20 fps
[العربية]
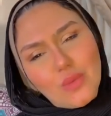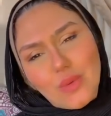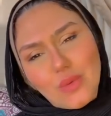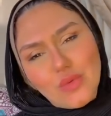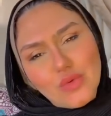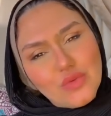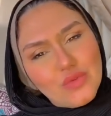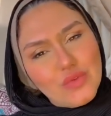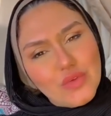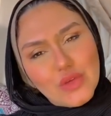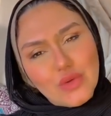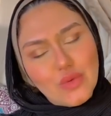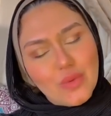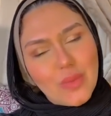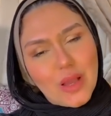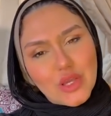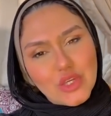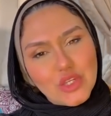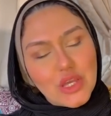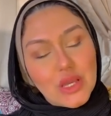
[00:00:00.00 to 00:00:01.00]
وبموت فيك
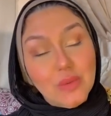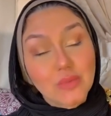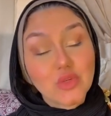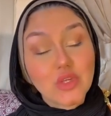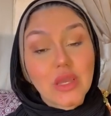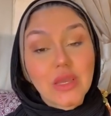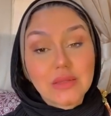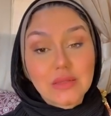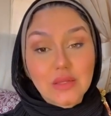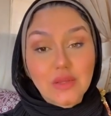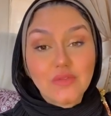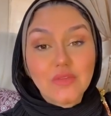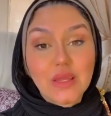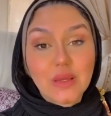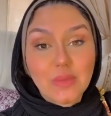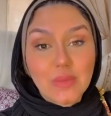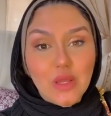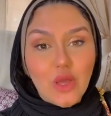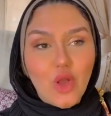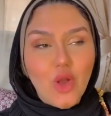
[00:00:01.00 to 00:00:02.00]
وبعشقك مش هيعترف
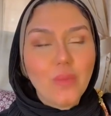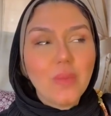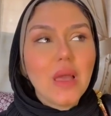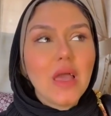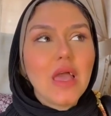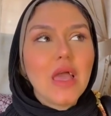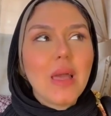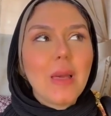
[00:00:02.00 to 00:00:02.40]
لك بالحب